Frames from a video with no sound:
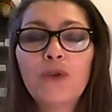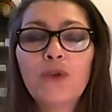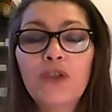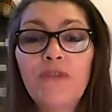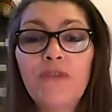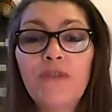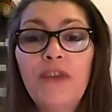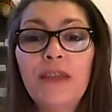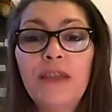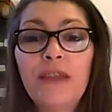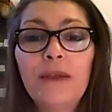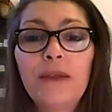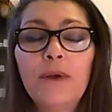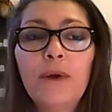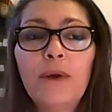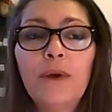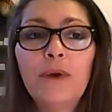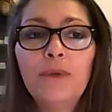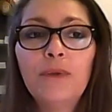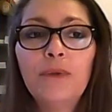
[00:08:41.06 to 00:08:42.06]
faites,
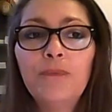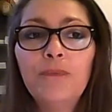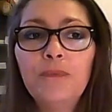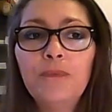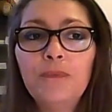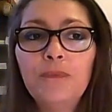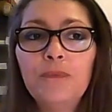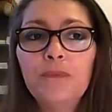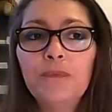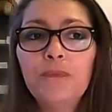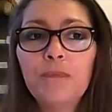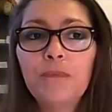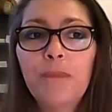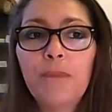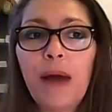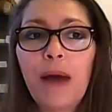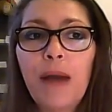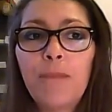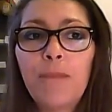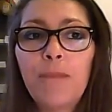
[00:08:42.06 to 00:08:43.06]
euh,
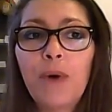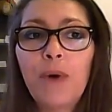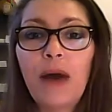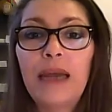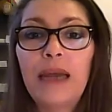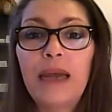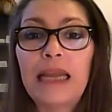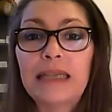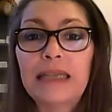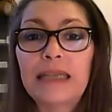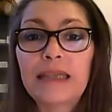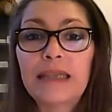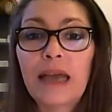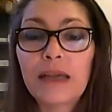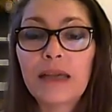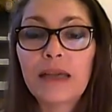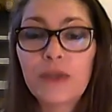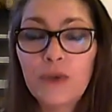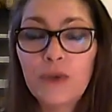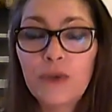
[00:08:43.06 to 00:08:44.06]
par rapport à
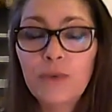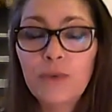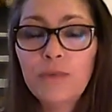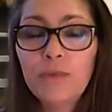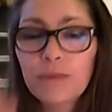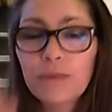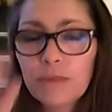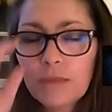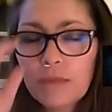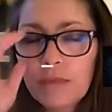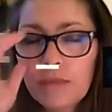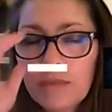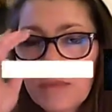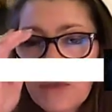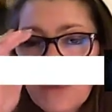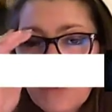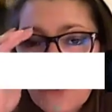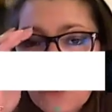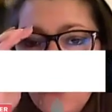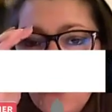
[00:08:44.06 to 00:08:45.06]
l'extraction
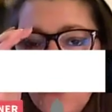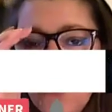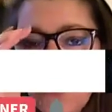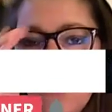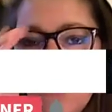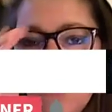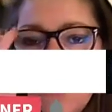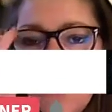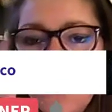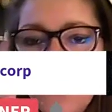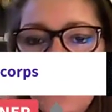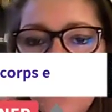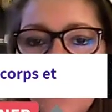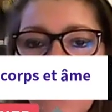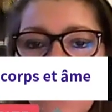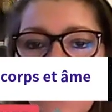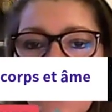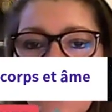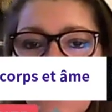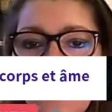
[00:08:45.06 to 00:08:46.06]
justement
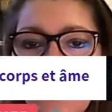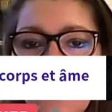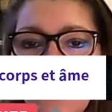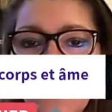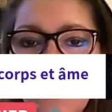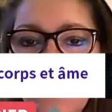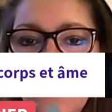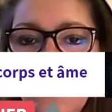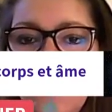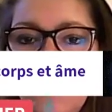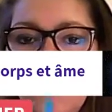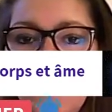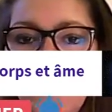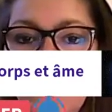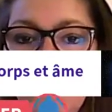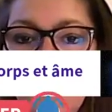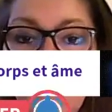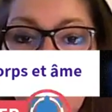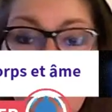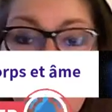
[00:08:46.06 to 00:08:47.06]
de euh,
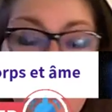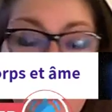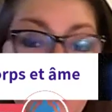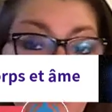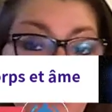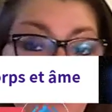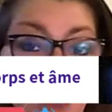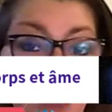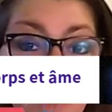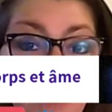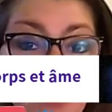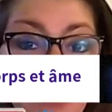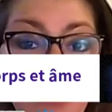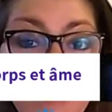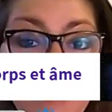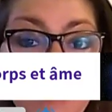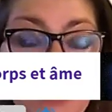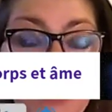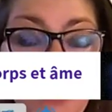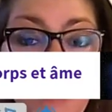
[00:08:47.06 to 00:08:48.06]
des fragments
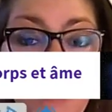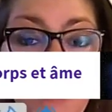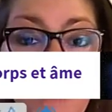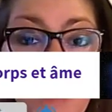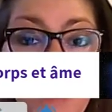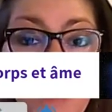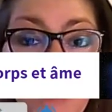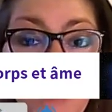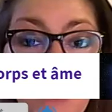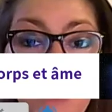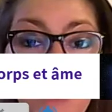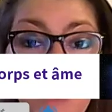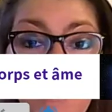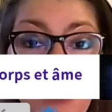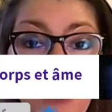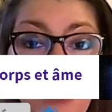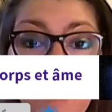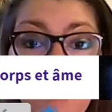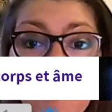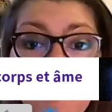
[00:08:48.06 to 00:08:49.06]
d'âme qui ne m'appartenaient
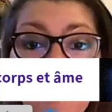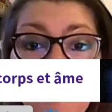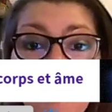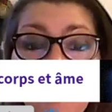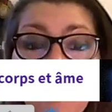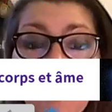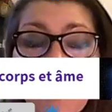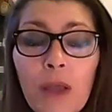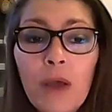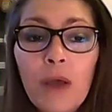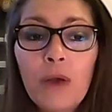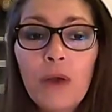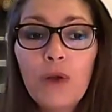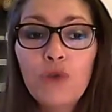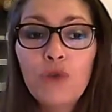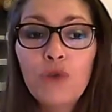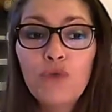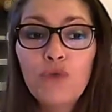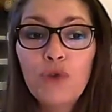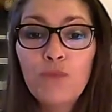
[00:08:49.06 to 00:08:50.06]
pas.
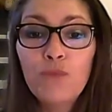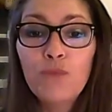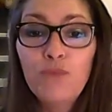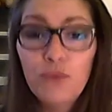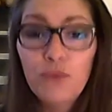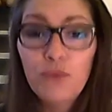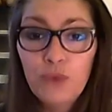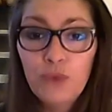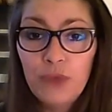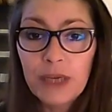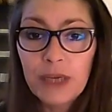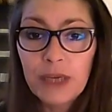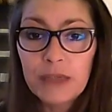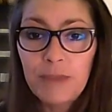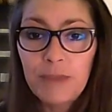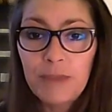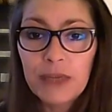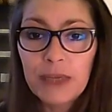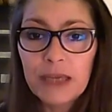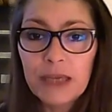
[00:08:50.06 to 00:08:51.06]
Euh, je vous donne beaucoup
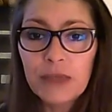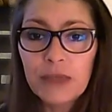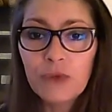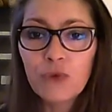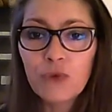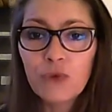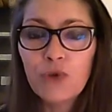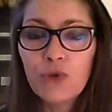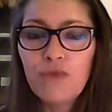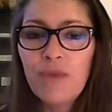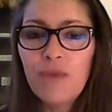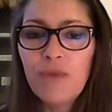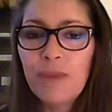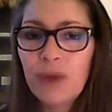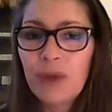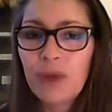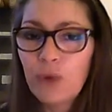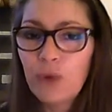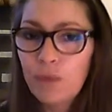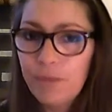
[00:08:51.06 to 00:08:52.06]
d'explications, je ne fais
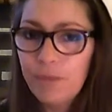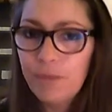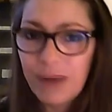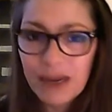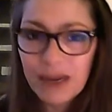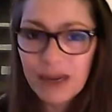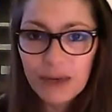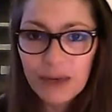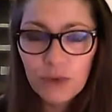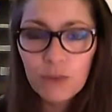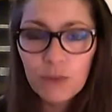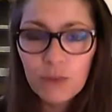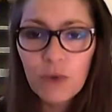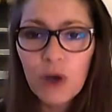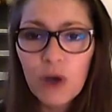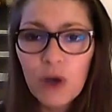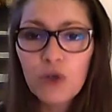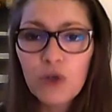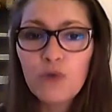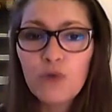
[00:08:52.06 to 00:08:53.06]
pas que parler de
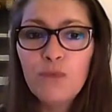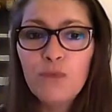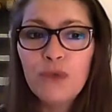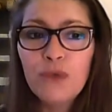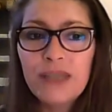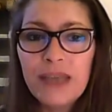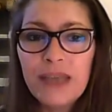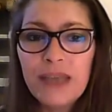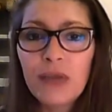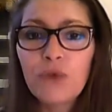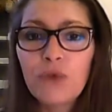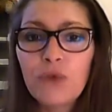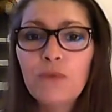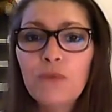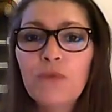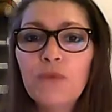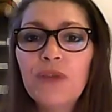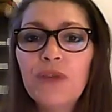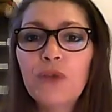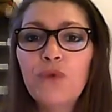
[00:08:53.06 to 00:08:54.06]
moi, je me sers de
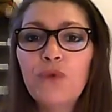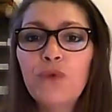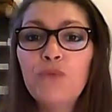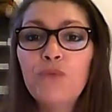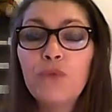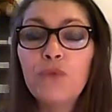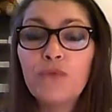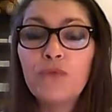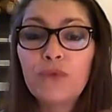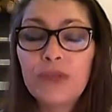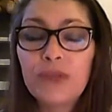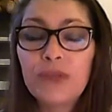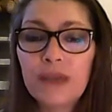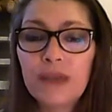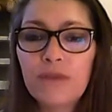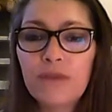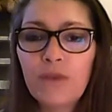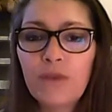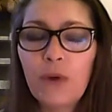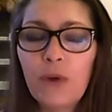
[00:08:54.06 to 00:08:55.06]
mon vécu pour vous
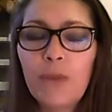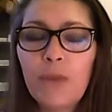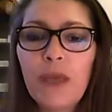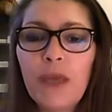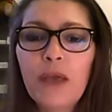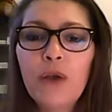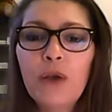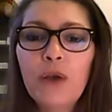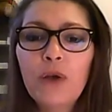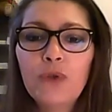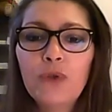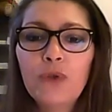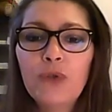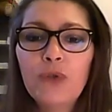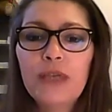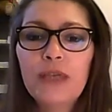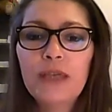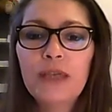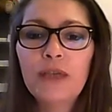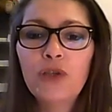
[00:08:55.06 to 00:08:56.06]
informer de
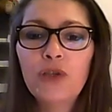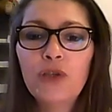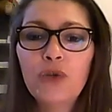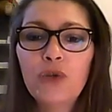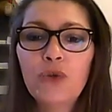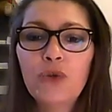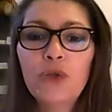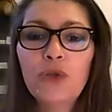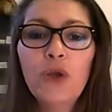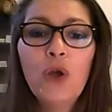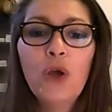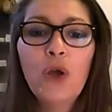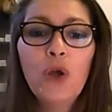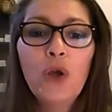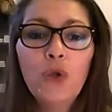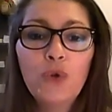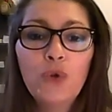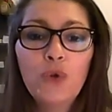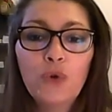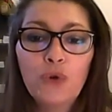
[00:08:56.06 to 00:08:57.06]
certaines choses.
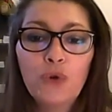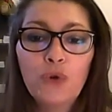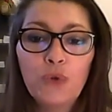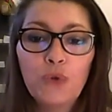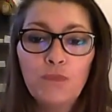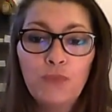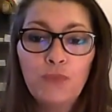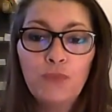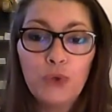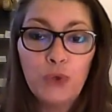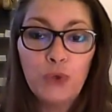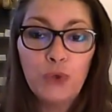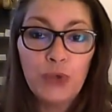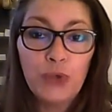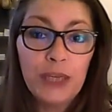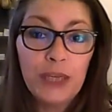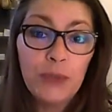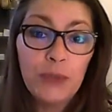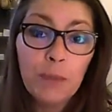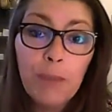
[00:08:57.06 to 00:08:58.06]
Donc pour ceux
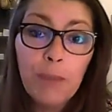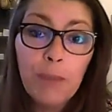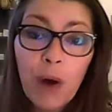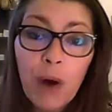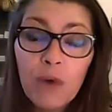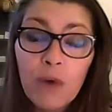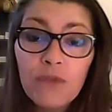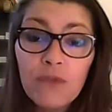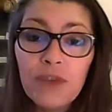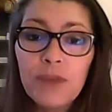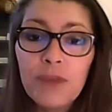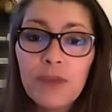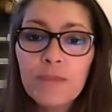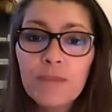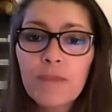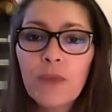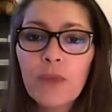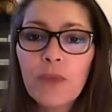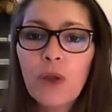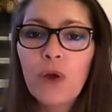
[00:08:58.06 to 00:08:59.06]
qui n'ont pas envie
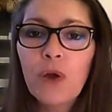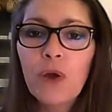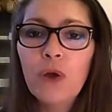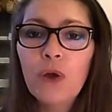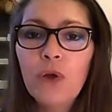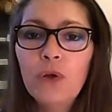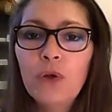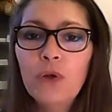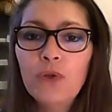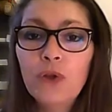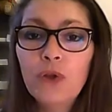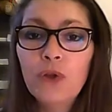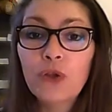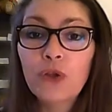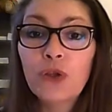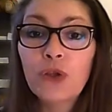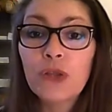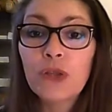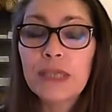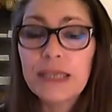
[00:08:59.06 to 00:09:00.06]
euh,
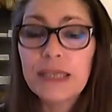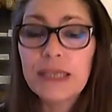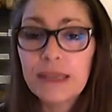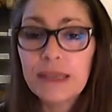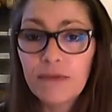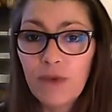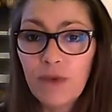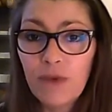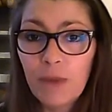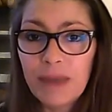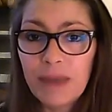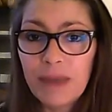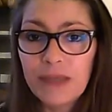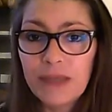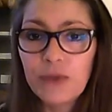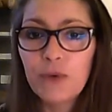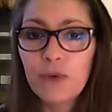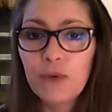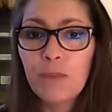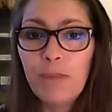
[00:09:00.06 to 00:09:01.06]
d'entendre ces
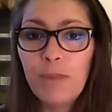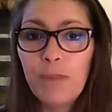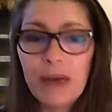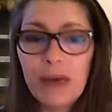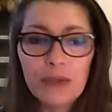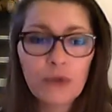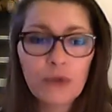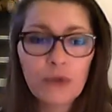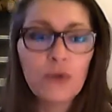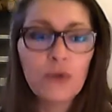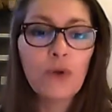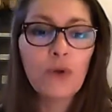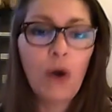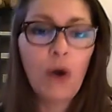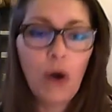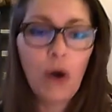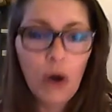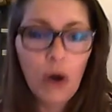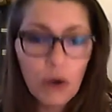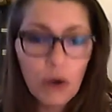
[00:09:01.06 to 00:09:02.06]
informations parce que
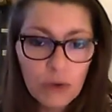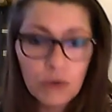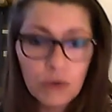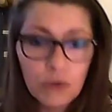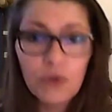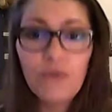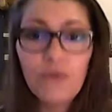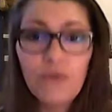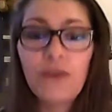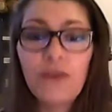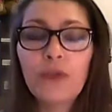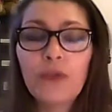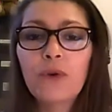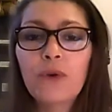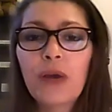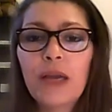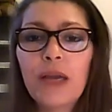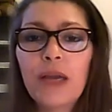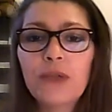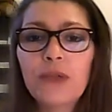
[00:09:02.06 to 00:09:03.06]
je fais une
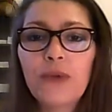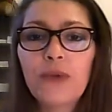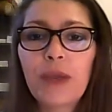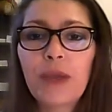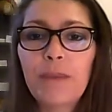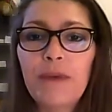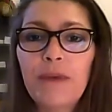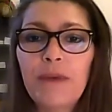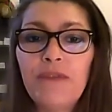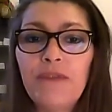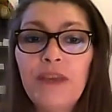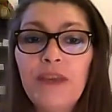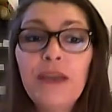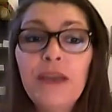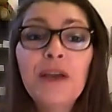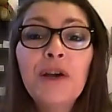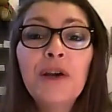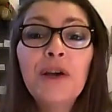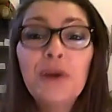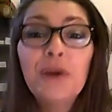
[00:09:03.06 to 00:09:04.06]
corrélation avec ma
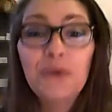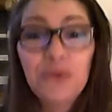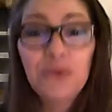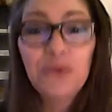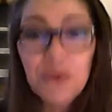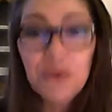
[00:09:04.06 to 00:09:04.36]
vie, vous